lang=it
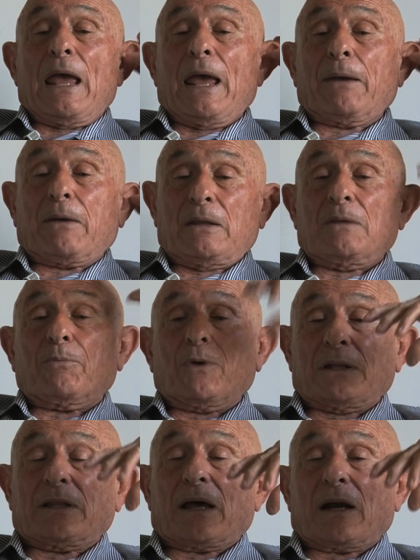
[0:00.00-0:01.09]
e quindi poi
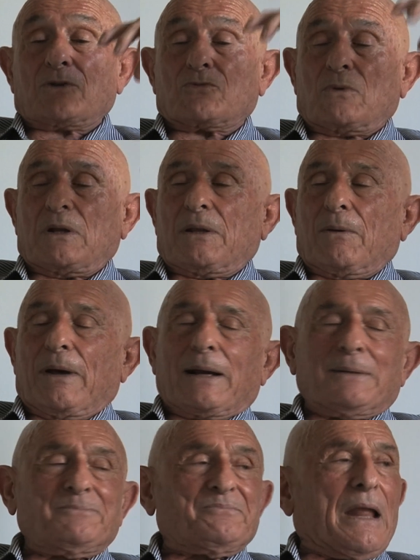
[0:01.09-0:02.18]
andare alla scuola di guerra.
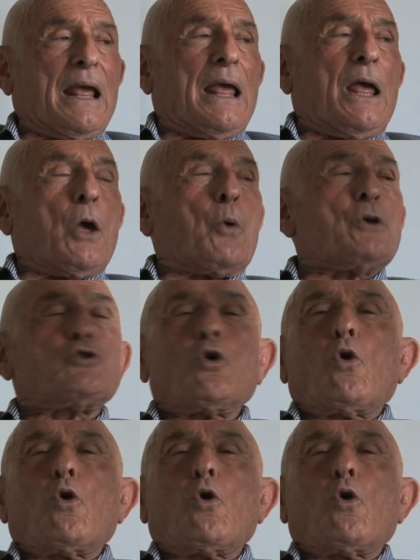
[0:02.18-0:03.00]
Questo